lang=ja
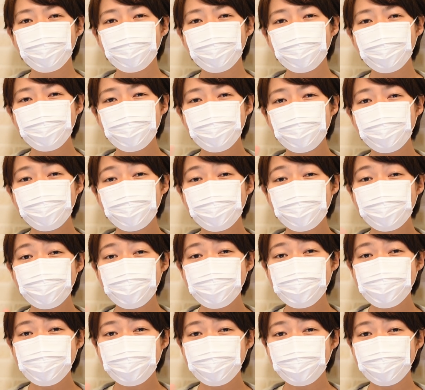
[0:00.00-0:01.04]
Hi there,
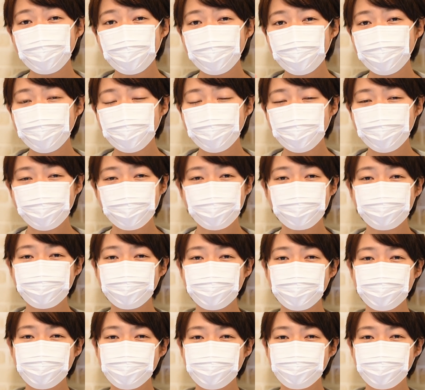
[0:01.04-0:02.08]
it's Yuki. こん
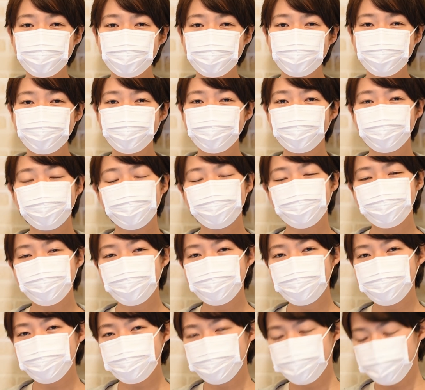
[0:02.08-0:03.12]
にちは、ゆっきー
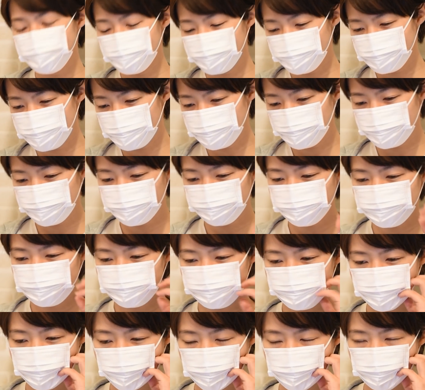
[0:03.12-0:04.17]
です、えー、も
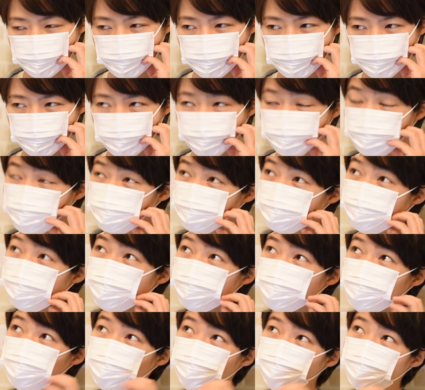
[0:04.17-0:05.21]
うね、木
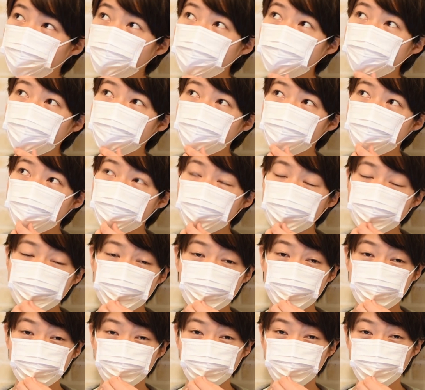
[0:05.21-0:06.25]
曜日から
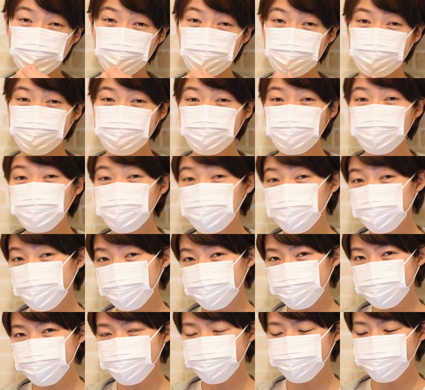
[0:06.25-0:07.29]
あの風邪をひ
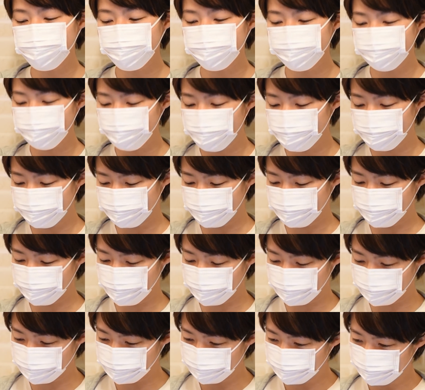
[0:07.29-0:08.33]
いてしまってで
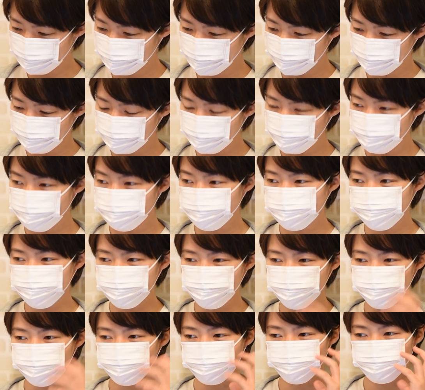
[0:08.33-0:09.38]
ね、昨日も
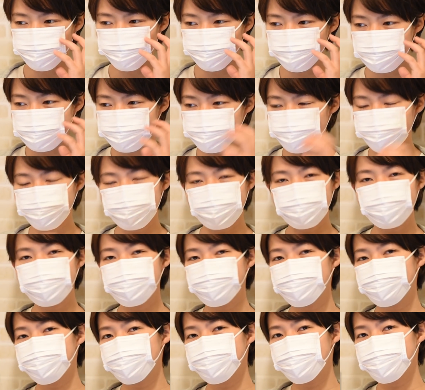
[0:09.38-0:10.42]
ちょっとこういうマスクで配
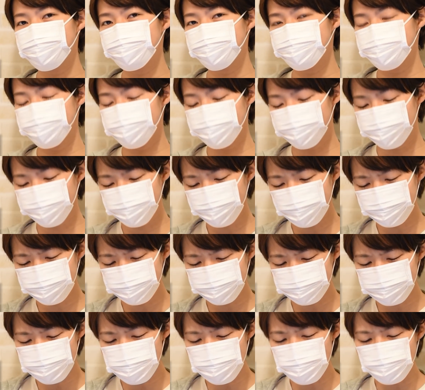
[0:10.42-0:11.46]
信してたんですけど、やっ
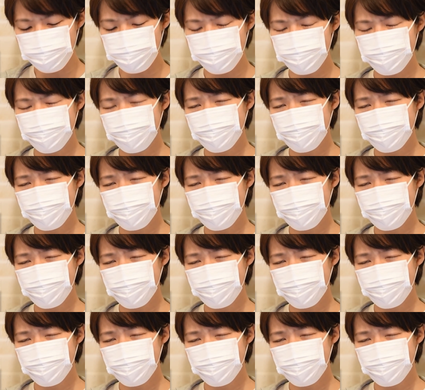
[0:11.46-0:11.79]
と、